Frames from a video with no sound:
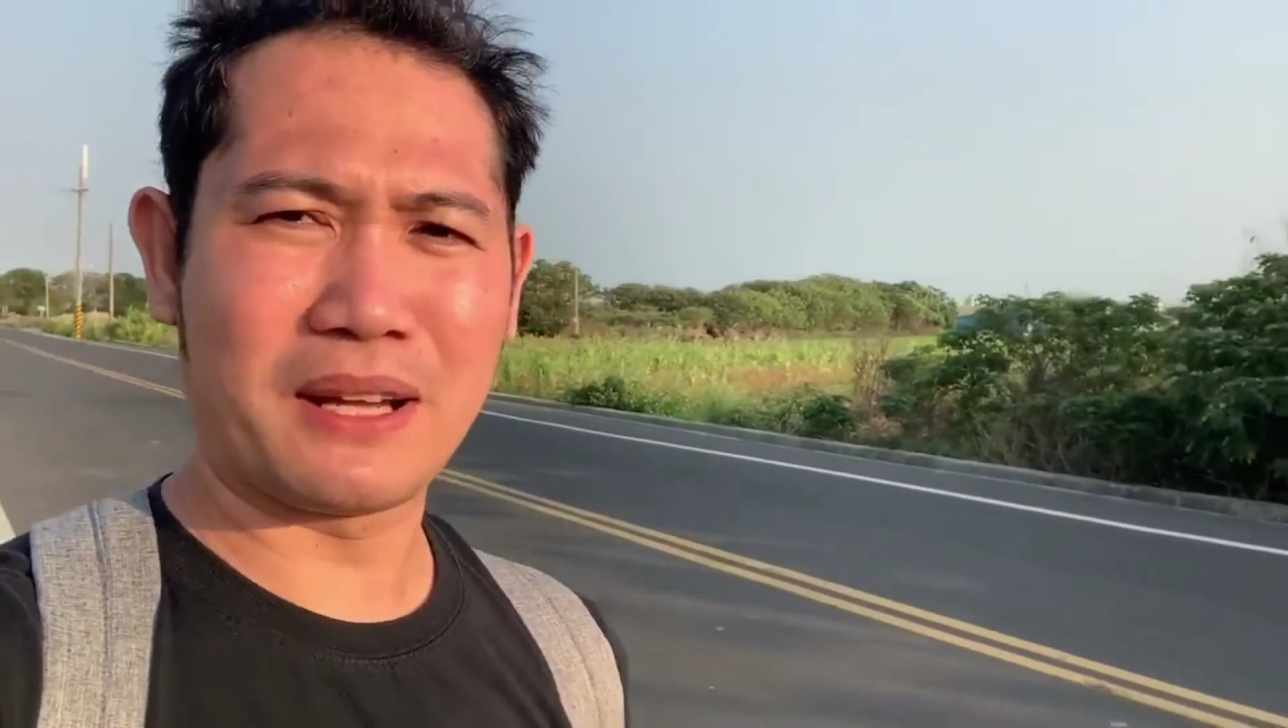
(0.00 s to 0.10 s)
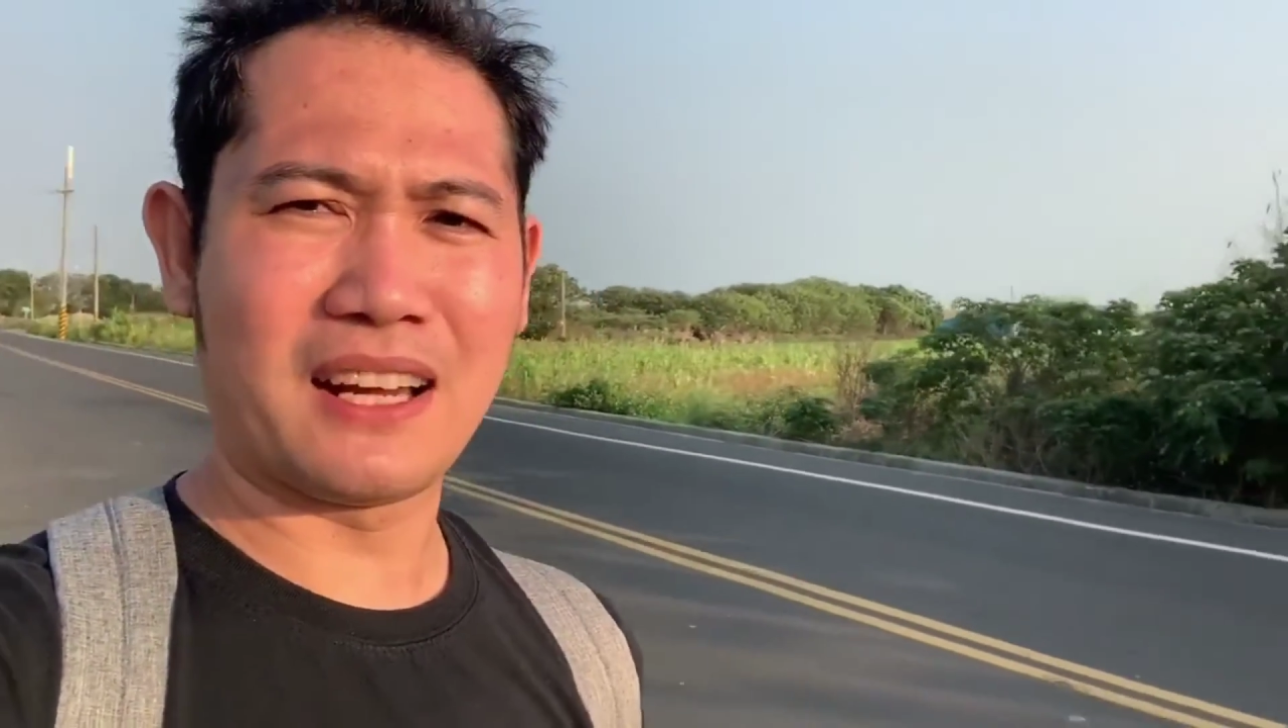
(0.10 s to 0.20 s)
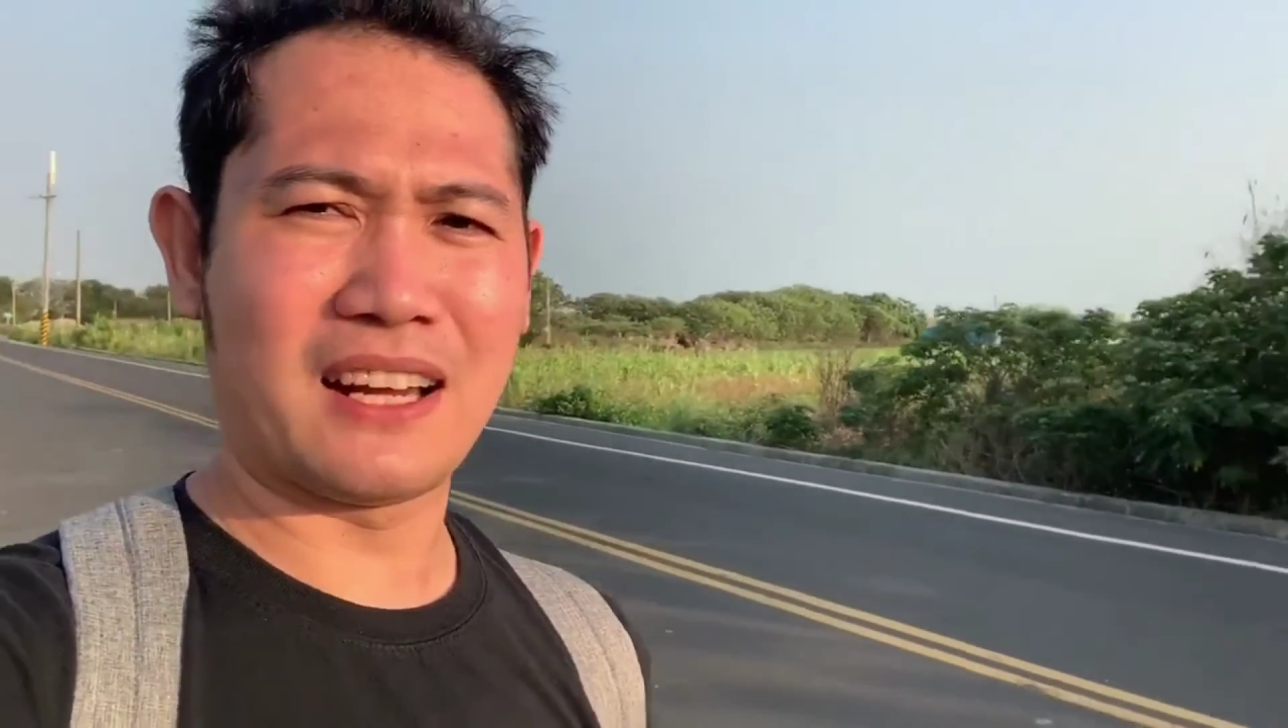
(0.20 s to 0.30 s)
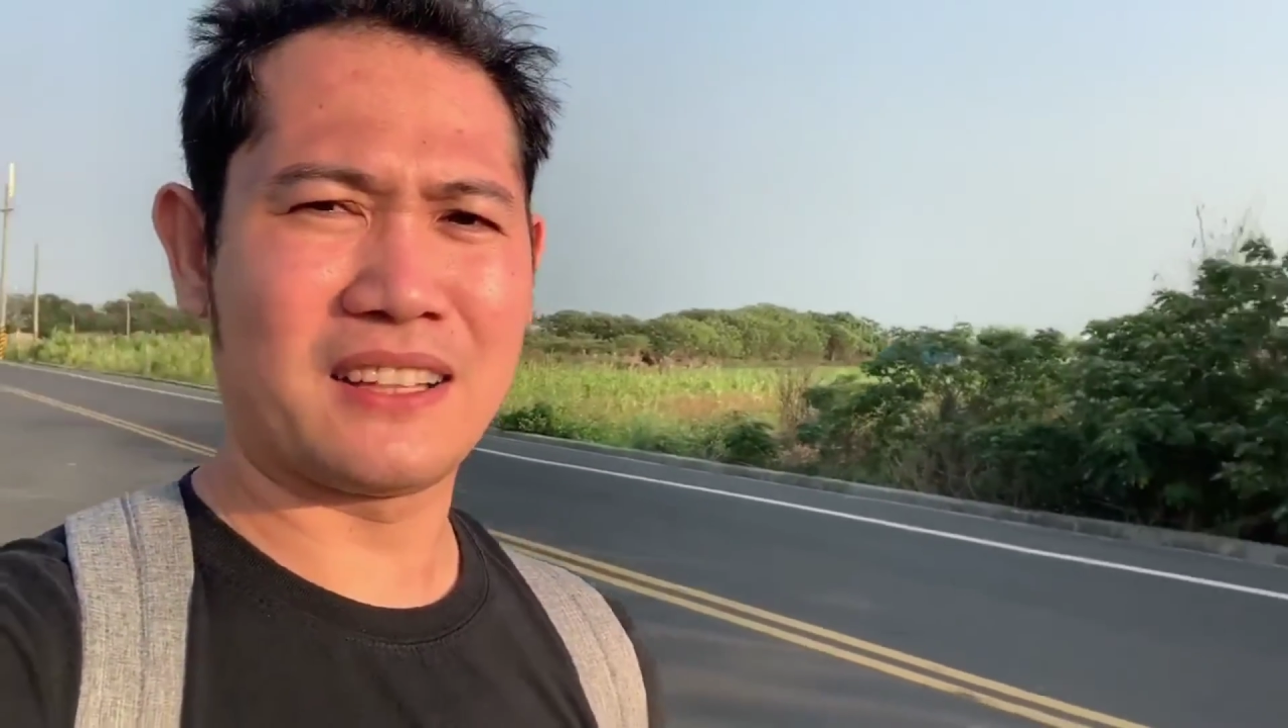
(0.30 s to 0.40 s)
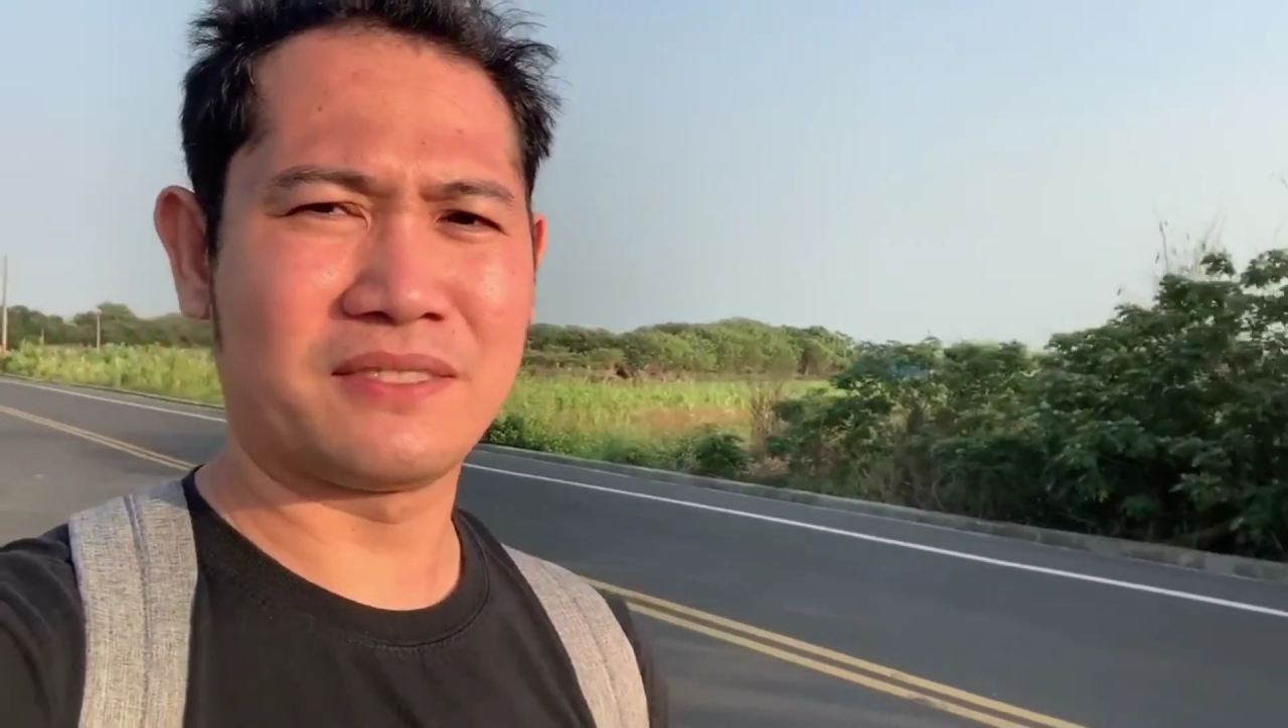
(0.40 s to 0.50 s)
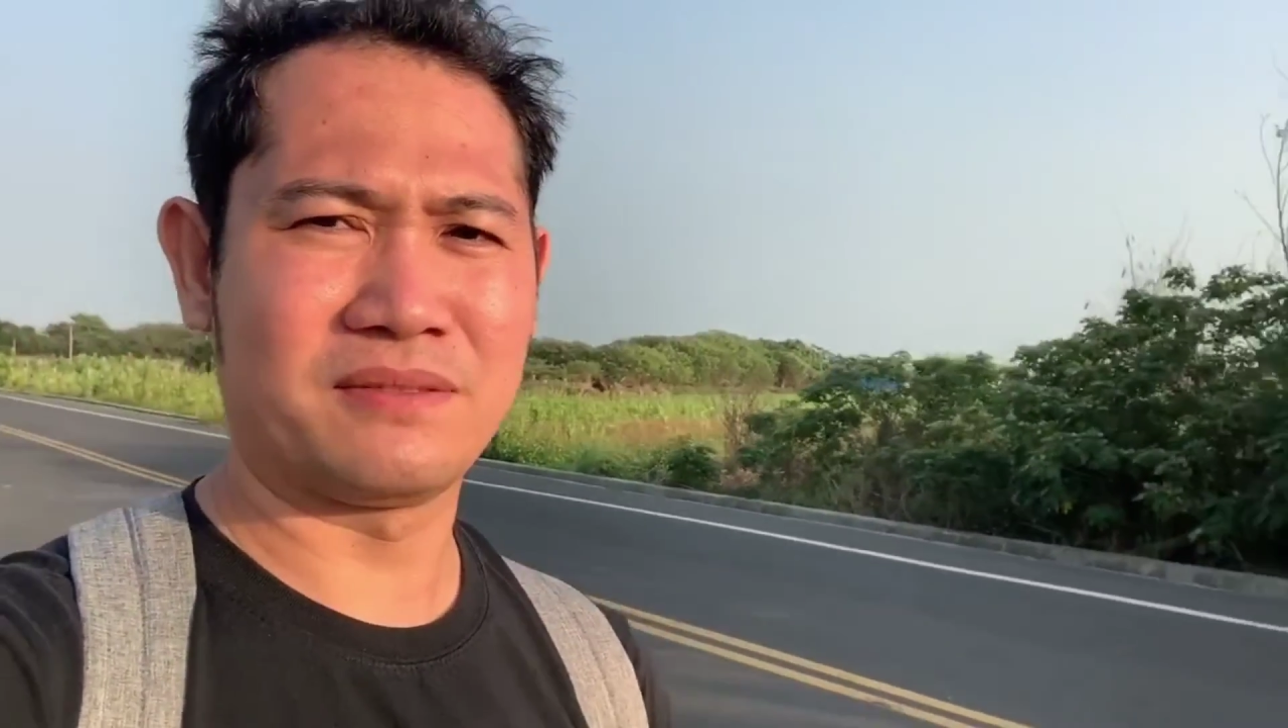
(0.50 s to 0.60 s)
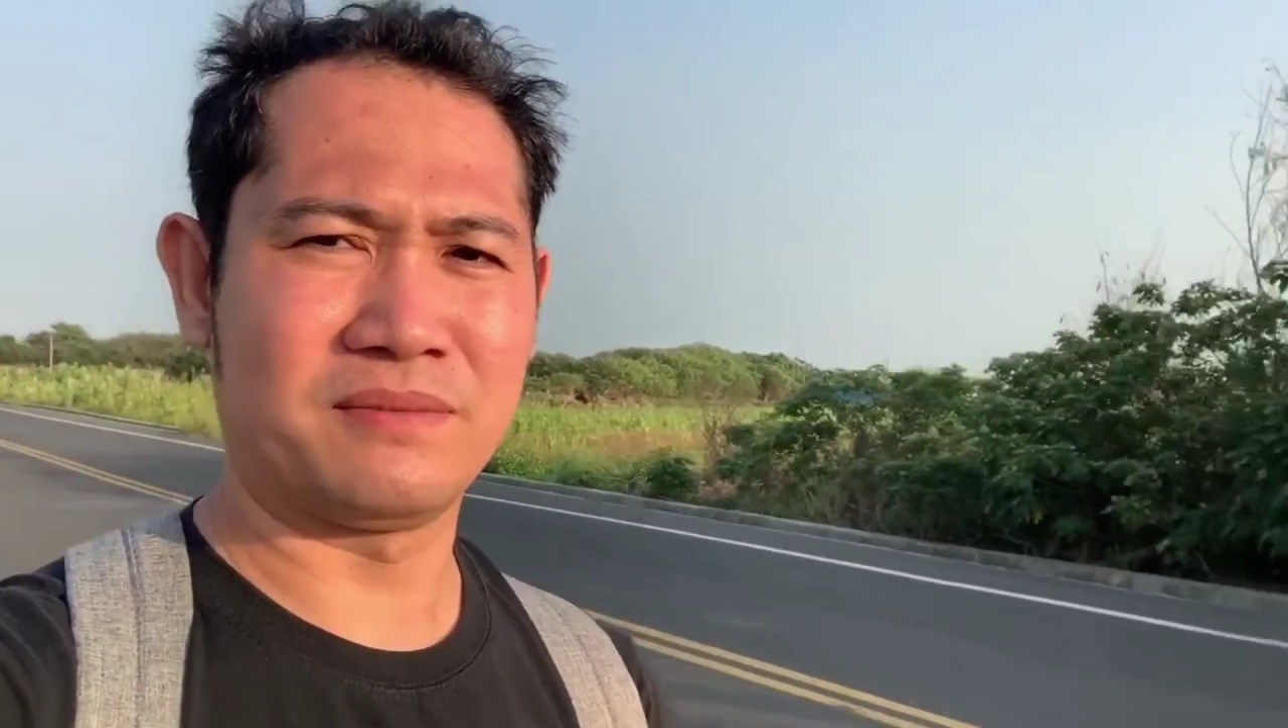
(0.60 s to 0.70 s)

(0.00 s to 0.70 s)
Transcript: pala